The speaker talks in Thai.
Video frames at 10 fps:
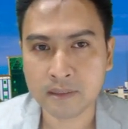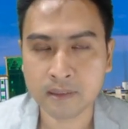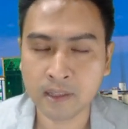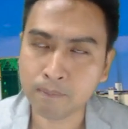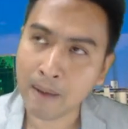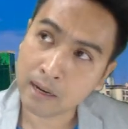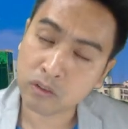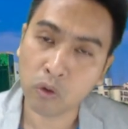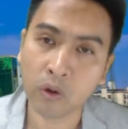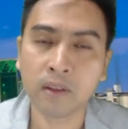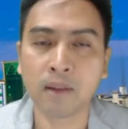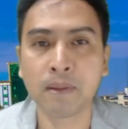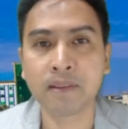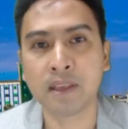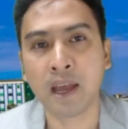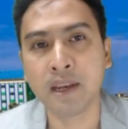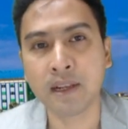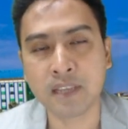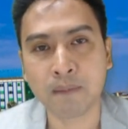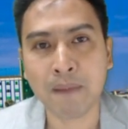1810เซนติเมนต์เสีย
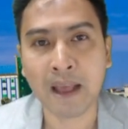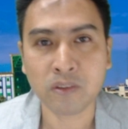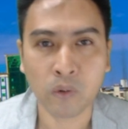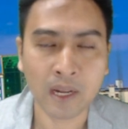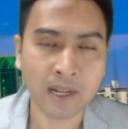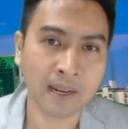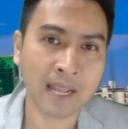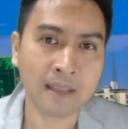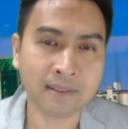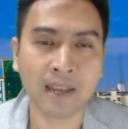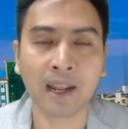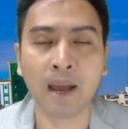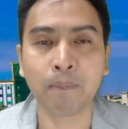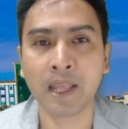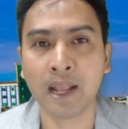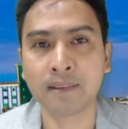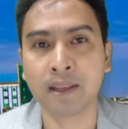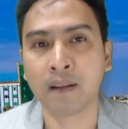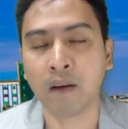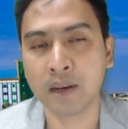1780ระยะสั้นนะครับเป็นเกณฑ์
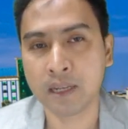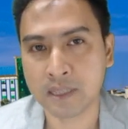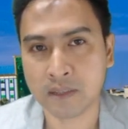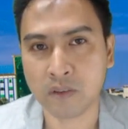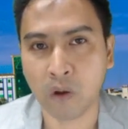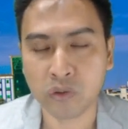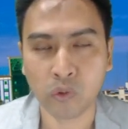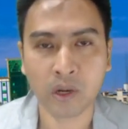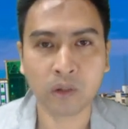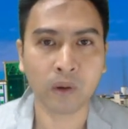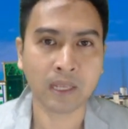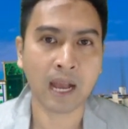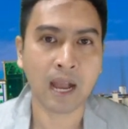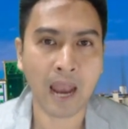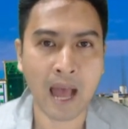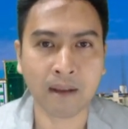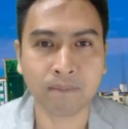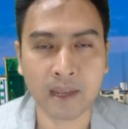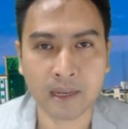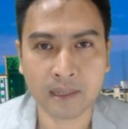exit แล้วก็1720นั่งทุนระยะกลาง
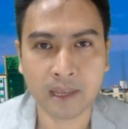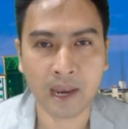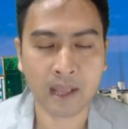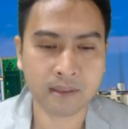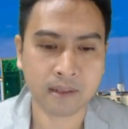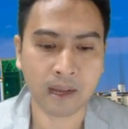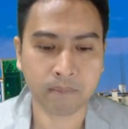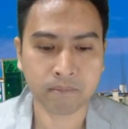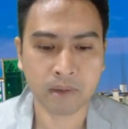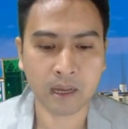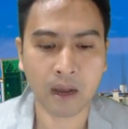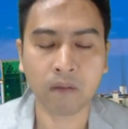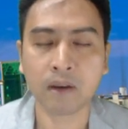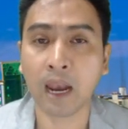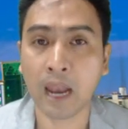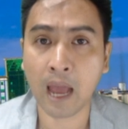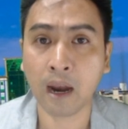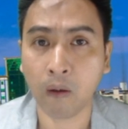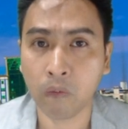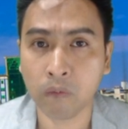เป็นเกณฑ์ exit ครับไม่เข้าด้านง
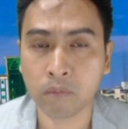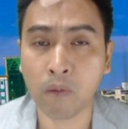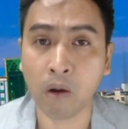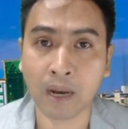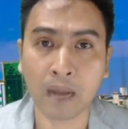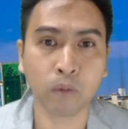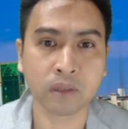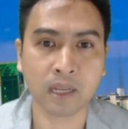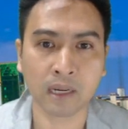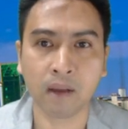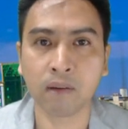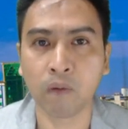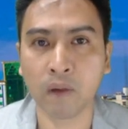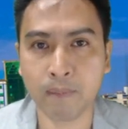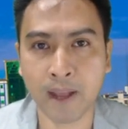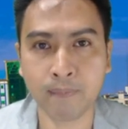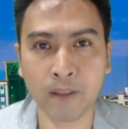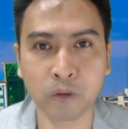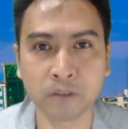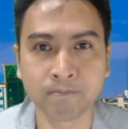เรามองด้านบนอย่างเดียวโอเคไหมครับนั
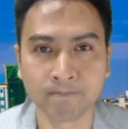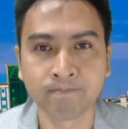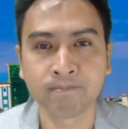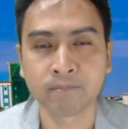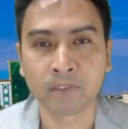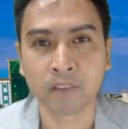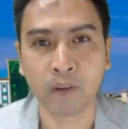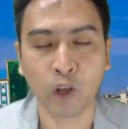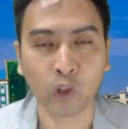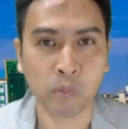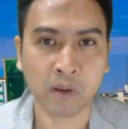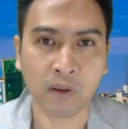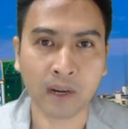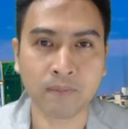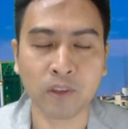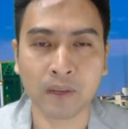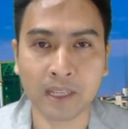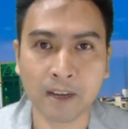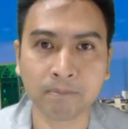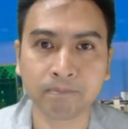กลงทุนวันนี้ขอตัวไปก่อนครับสวัส
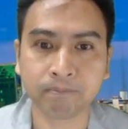ดีครับ